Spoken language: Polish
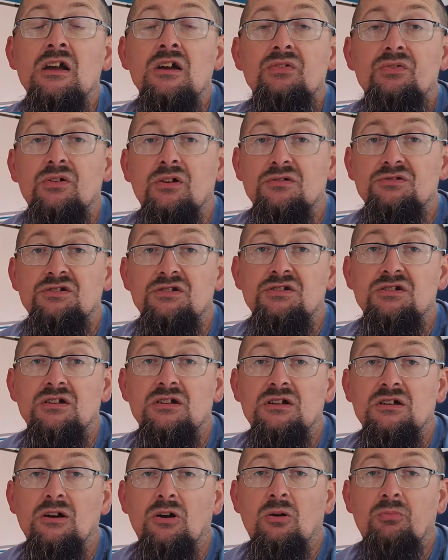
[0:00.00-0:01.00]
wchodzić
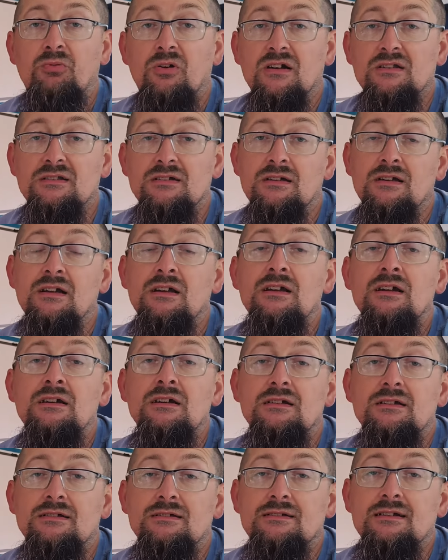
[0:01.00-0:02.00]
e, opłaty
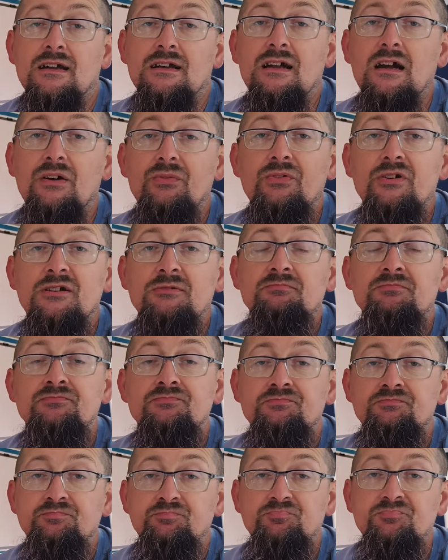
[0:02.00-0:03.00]
e, za kawy
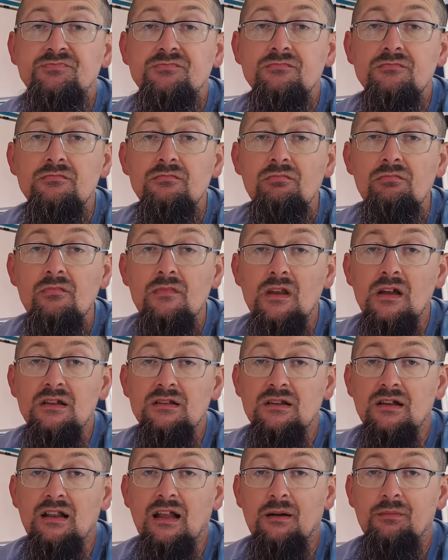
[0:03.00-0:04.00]

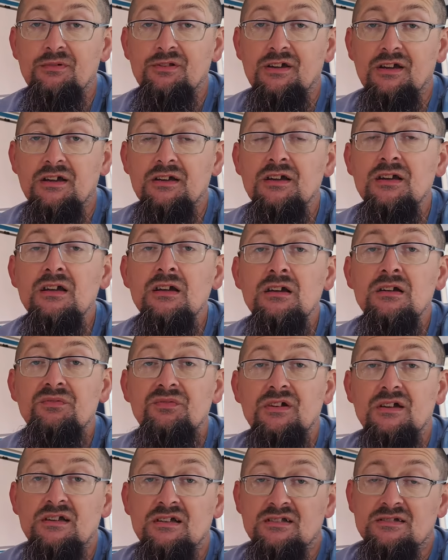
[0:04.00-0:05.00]
dla mnie,
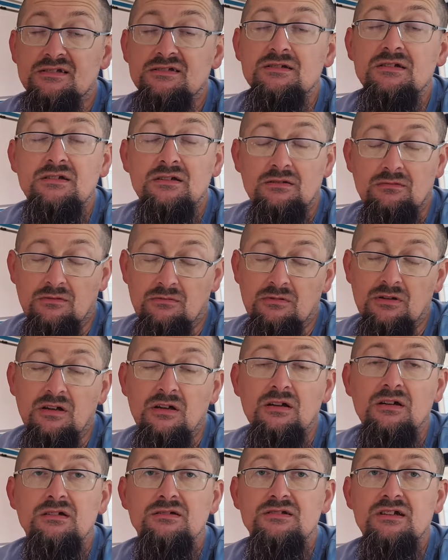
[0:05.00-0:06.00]
więc
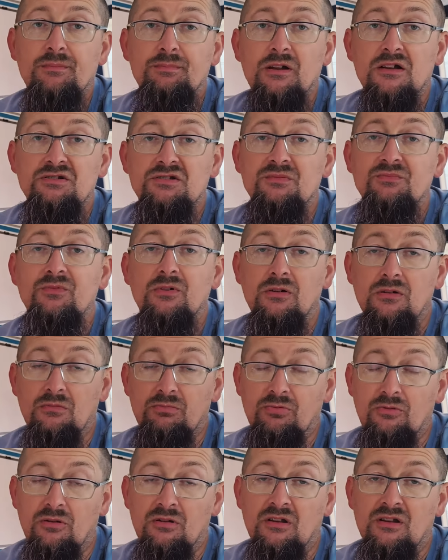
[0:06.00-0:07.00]
zapraszam
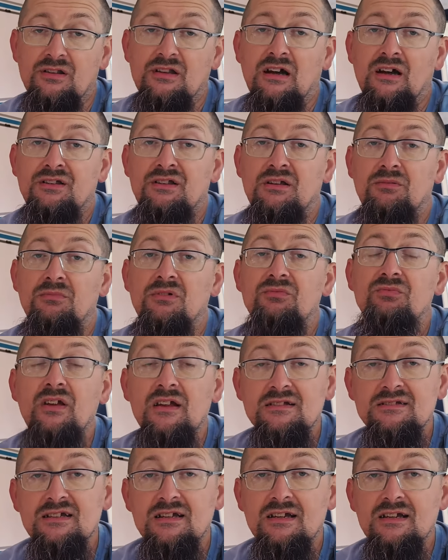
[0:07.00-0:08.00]
o danie mi
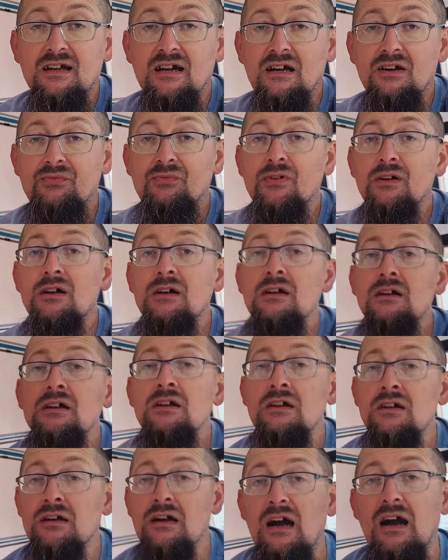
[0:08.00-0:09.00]
więcej kaw,
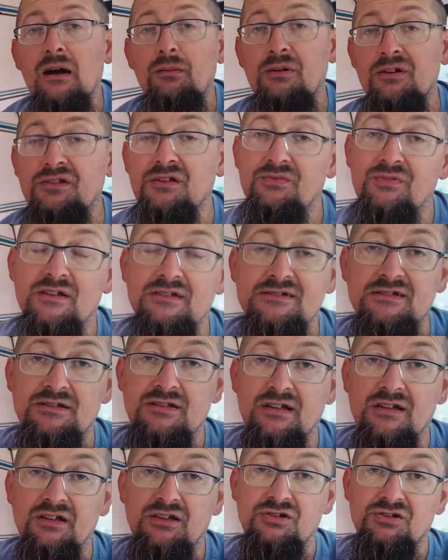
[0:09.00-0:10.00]
a będę więcej
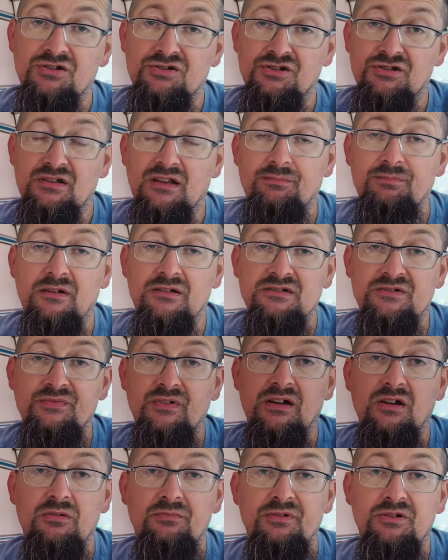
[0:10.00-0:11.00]
takich rzeczy dla
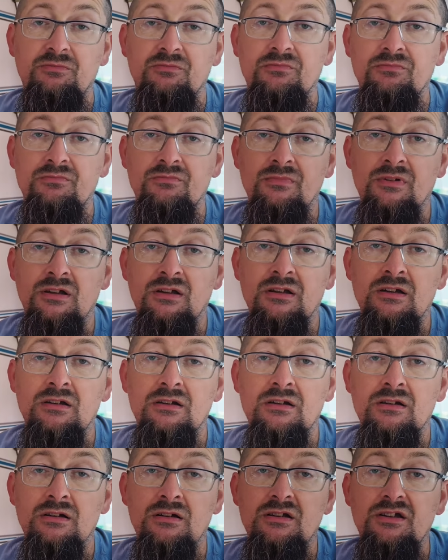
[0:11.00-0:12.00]
Państwa robił
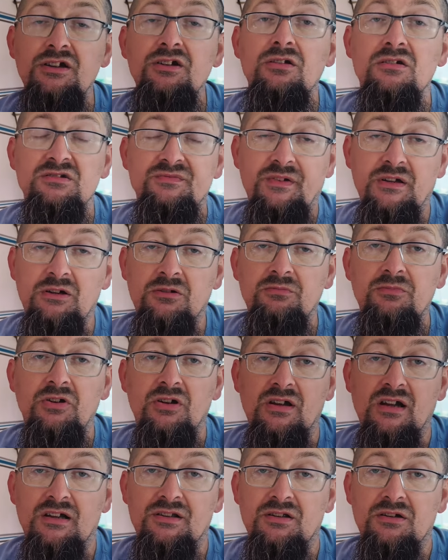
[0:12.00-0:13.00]
i rozwijał
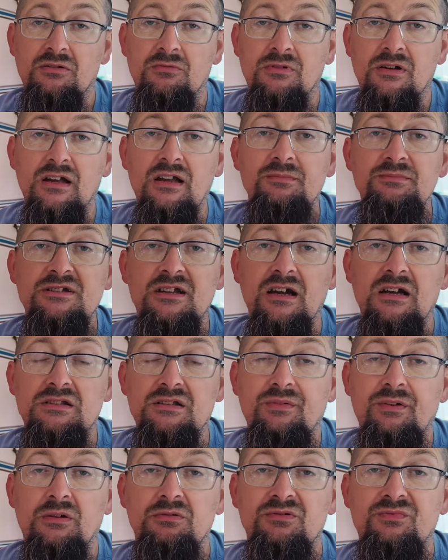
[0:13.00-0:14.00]
mój kanał
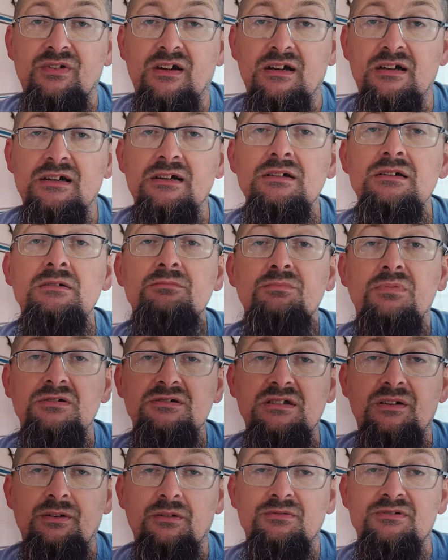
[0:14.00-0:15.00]
MZHTV2.
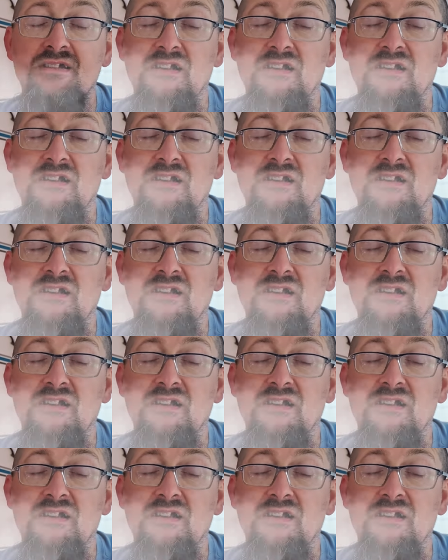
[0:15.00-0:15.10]
Pozdrawiam